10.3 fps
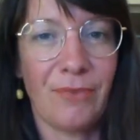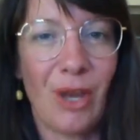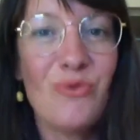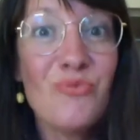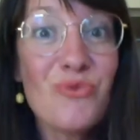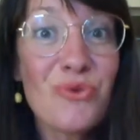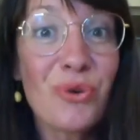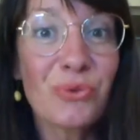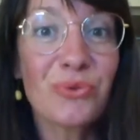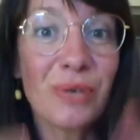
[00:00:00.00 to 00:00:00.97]

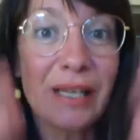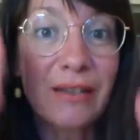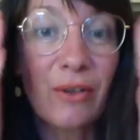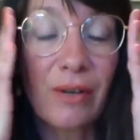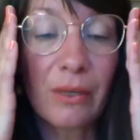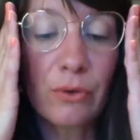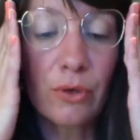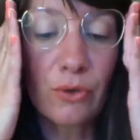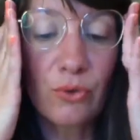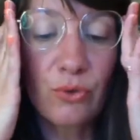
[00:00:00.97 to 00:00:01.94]
humour, toujours là-dedans, hein.
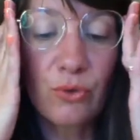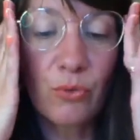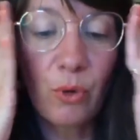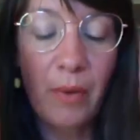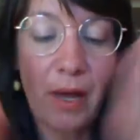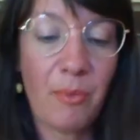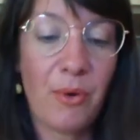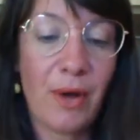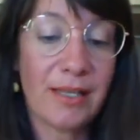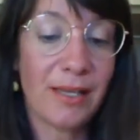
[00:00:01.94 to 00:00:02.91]
aucun jugement par
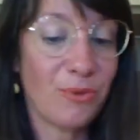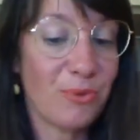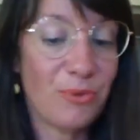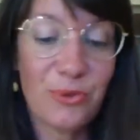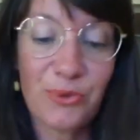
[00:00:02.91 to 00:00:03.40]
rapport à ça non plus.